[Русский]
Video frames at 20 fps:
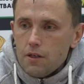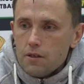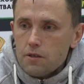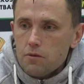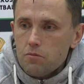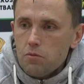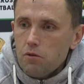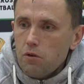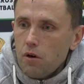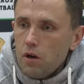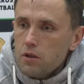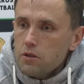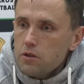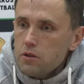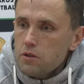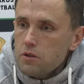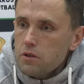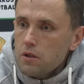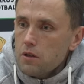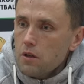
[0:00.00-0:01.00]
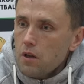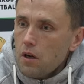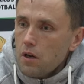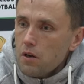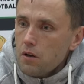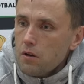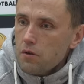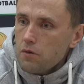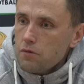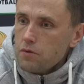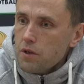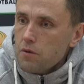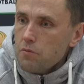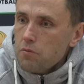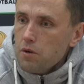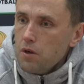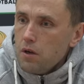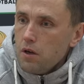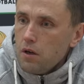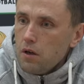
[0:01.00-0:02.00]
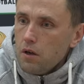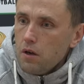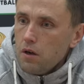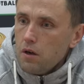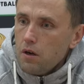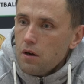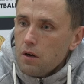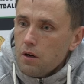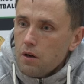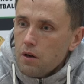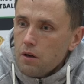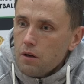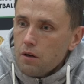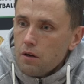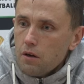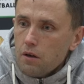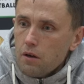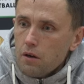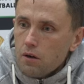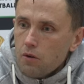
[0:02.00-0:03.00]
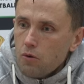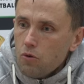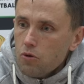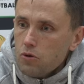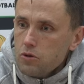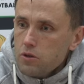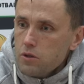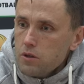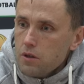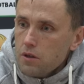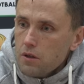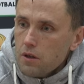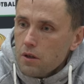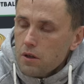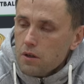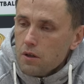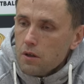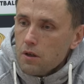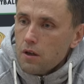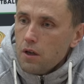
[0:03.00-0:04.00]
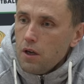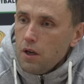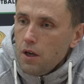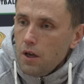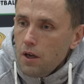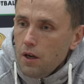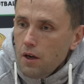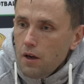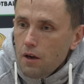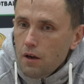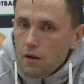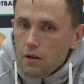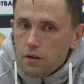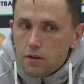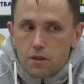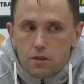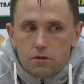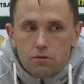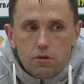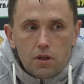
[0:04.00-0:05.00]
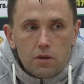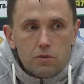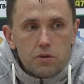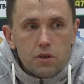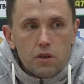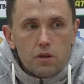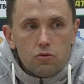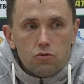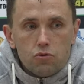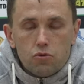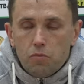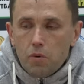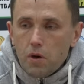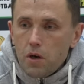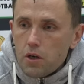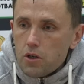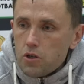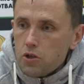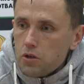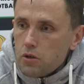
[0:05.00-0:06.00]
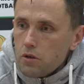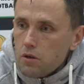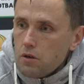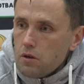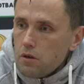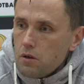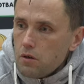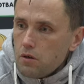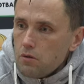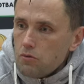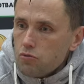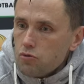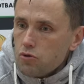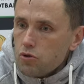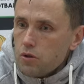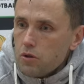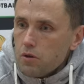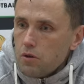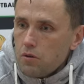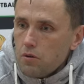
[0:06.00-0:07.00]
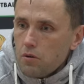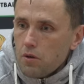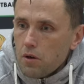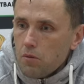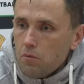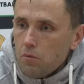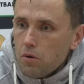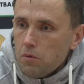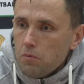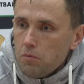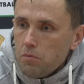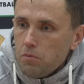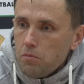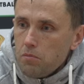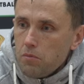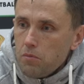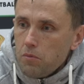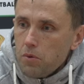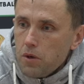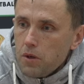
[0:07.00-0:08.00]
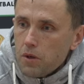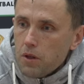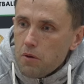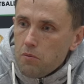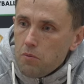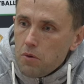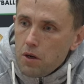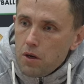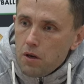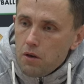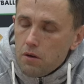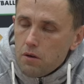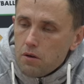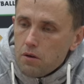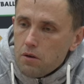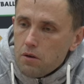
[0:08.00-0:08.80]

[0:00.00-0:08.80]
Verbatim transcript: забивали со стандартов, забили э, гол со стандарта. Естественно, нам стало уже полегче, уже как бы переломили